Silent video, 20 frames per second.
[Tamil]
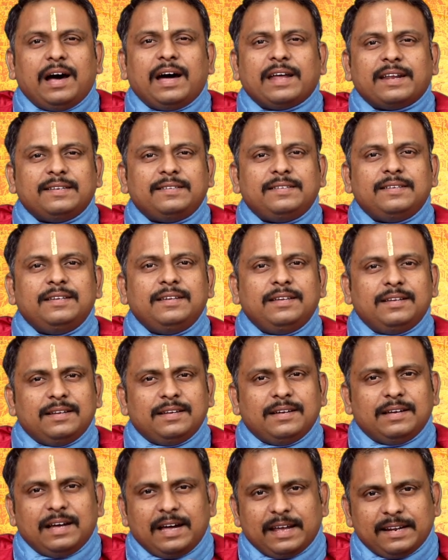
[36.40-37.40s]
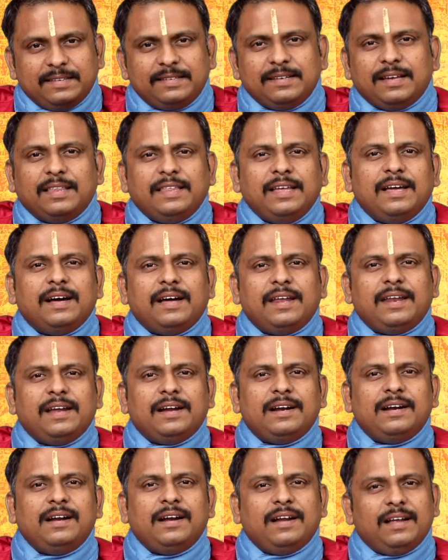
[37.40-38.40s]
அரசு அரசு
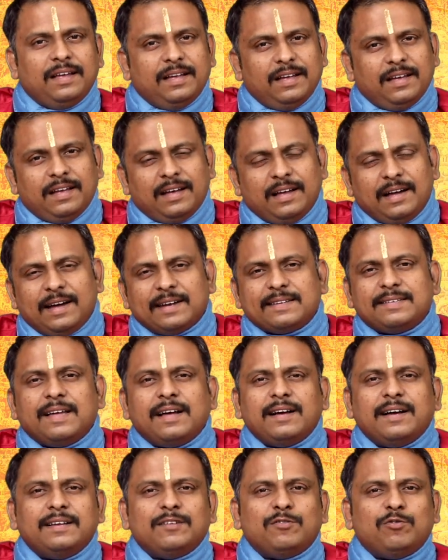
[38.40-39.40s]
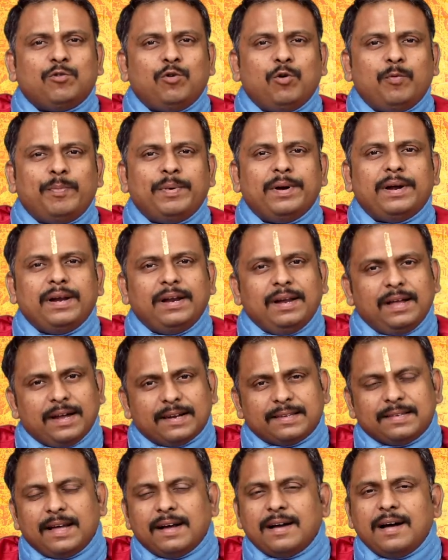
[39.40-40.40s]
அதிகாரிகள் அரசாங்க கோப்புகள்
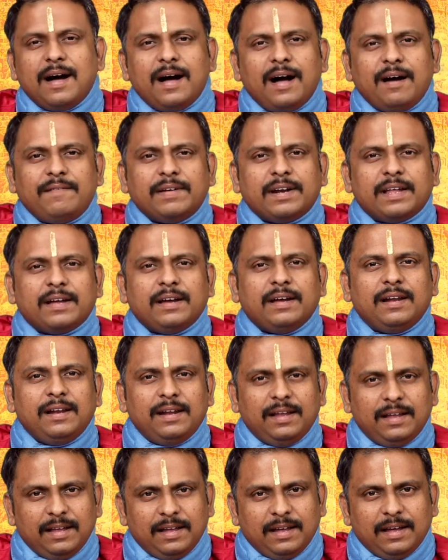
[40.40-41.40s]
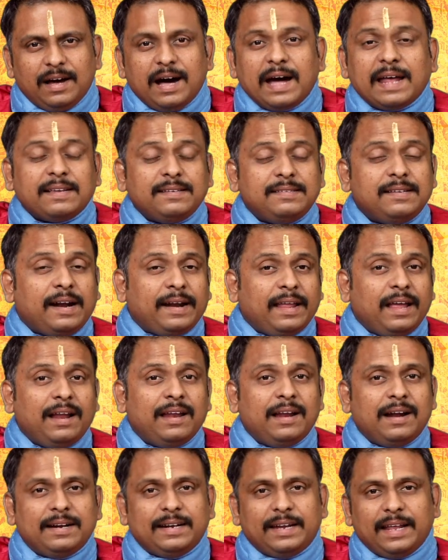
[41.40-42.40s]
அரசாங்க ஆவணங்கள் அரசு
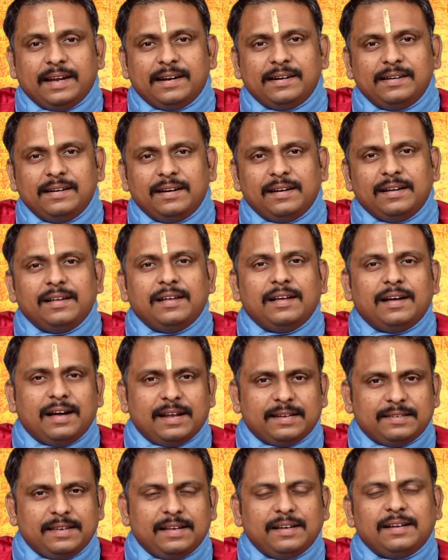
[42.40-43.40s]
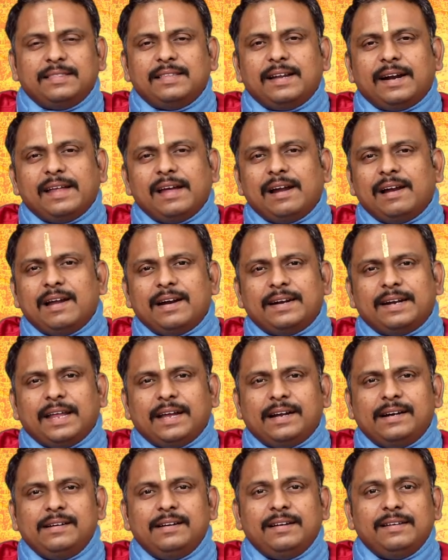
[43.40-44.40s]
அடையாள அட்டைகள் அரசாங்கத்து அடையாள
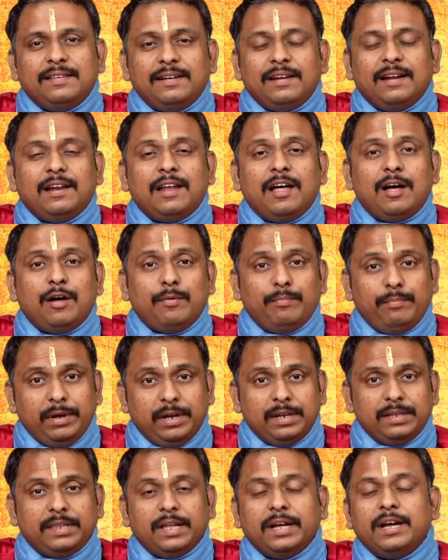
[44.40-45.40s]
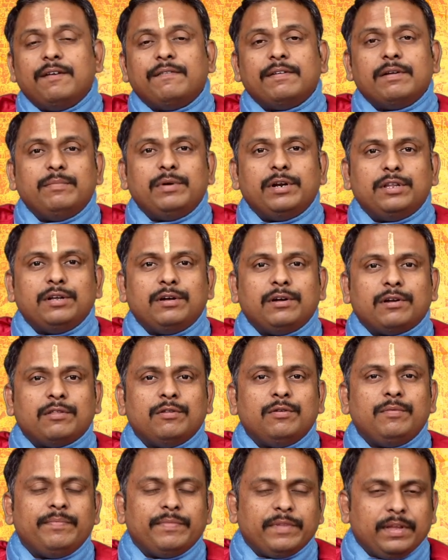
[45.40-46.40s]
அட்டைகள் இதிலெல்லாம் மிகுந்த கவனம்
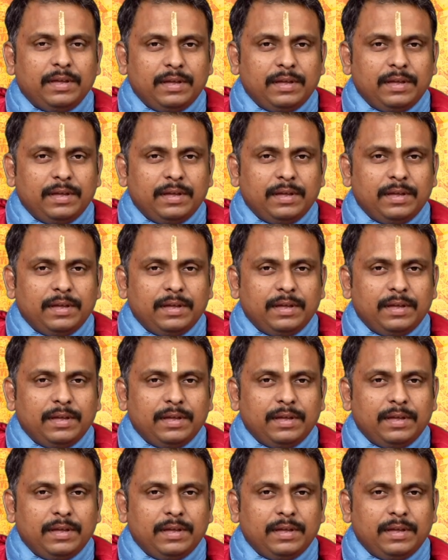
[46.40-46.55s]
எடுத்துக்கிறதும்